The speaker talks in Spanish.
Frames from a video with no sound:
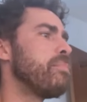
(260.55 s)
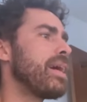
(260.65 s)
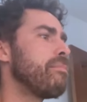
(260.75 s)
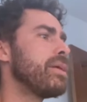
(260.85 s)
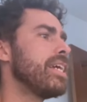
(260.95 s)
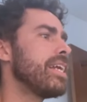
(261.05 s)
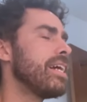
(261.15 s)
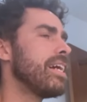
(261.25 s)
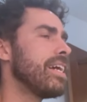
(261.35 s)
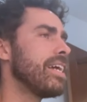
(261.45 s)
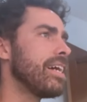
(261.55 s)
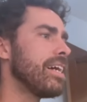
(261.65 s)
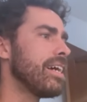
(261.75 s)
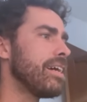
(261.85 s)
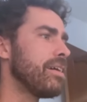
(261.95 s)
para mí era,
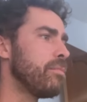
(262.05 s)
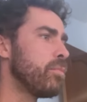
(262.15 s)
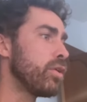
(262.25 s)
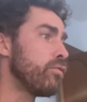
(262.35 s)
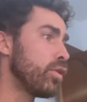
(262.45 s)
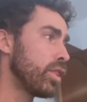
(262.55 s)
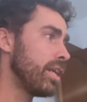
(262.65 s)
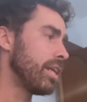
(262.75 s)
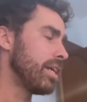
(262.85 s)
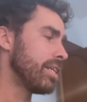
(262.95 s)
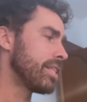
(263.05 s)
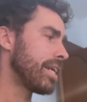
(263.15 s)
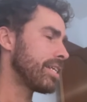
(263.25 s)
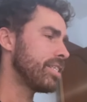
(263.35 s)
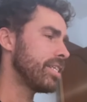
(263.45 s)
era muy difícil
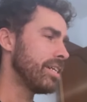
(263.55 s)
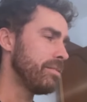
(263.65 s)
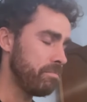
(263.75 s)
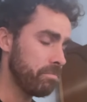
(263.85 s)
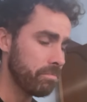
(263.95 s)
entrar a China